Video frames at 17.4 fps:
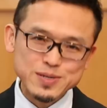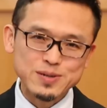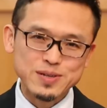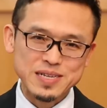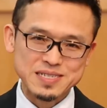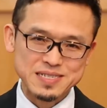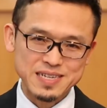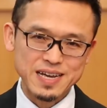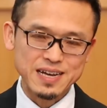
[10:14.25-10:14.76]

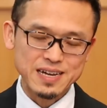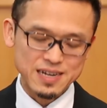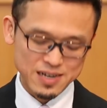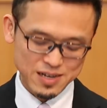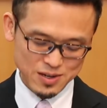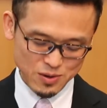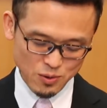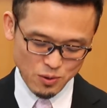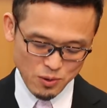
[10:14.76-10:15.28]
ですね、
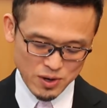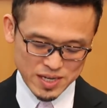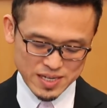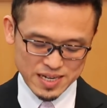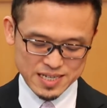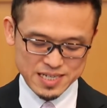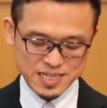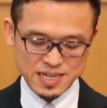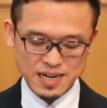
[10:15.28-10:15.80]
大き
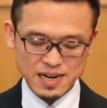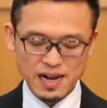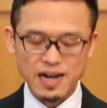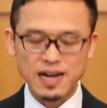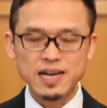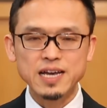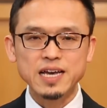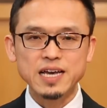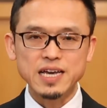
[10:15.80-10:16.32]
な力、
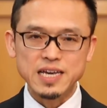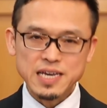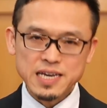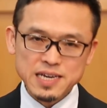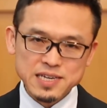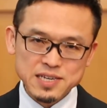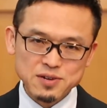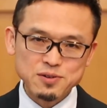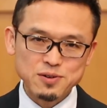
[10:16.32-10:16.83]

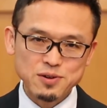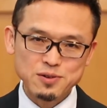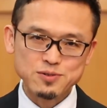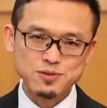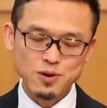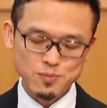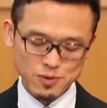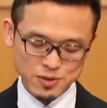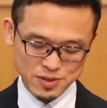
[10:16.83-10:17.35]
影響
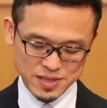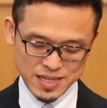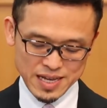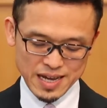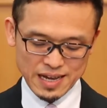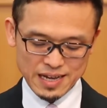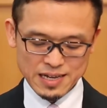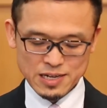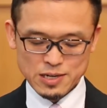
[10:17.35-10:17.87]
力を持っ
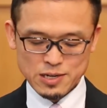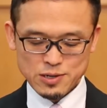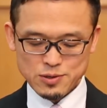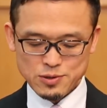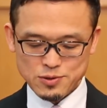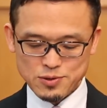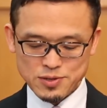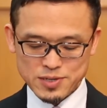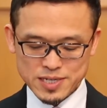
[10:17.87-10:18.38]
て
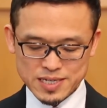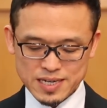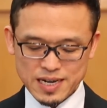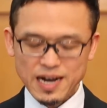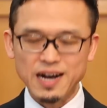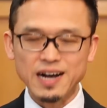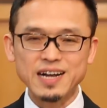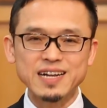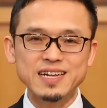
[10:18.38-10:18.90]
福音
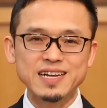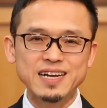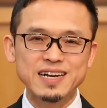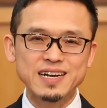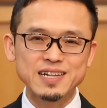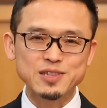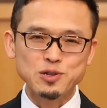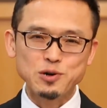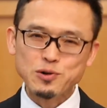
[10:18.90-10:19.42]
が
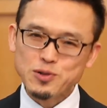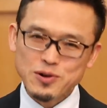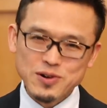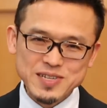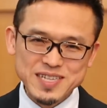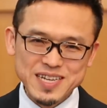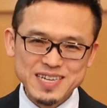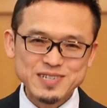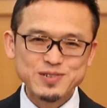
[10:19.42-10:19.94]
届
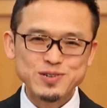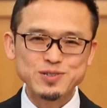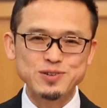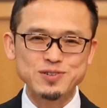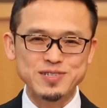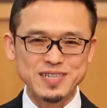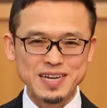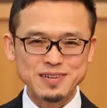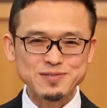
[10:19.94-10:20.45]
いていくこと
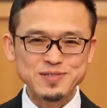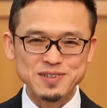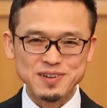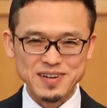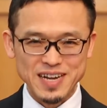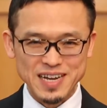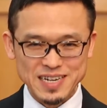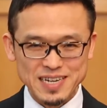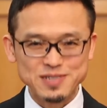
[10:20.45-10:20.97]
になるんで
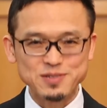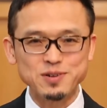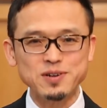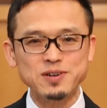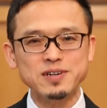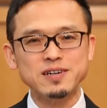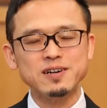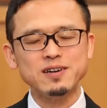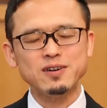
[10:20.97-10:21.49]
はないかと、
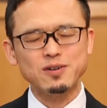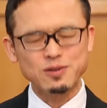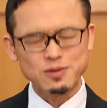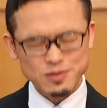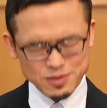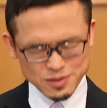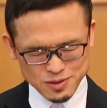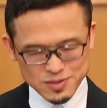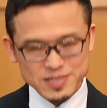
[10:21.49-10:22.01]

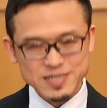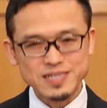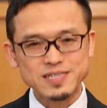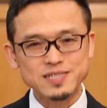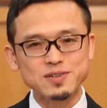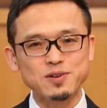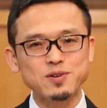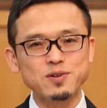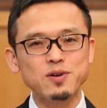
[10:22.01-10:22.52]
本当に
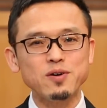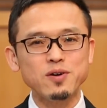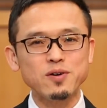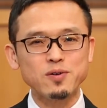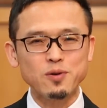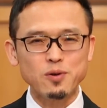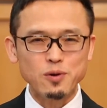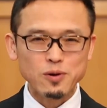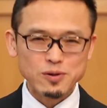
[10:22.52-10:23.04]
それを
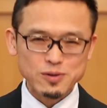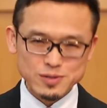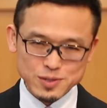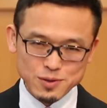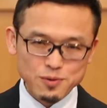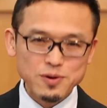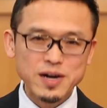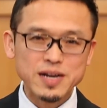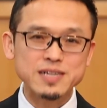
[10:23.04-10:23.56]
心の
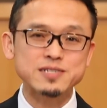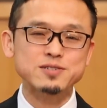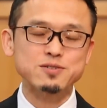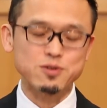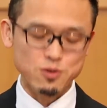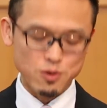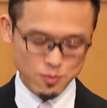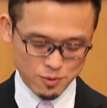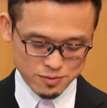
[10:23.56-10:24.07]
底から
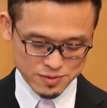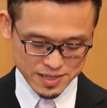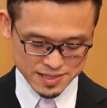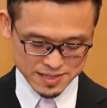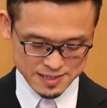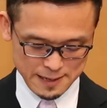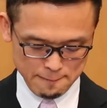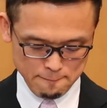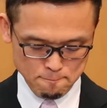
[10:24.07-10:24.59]
強く思うんで
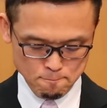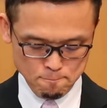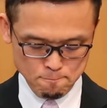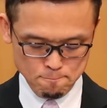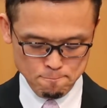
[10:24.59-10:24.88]
すね。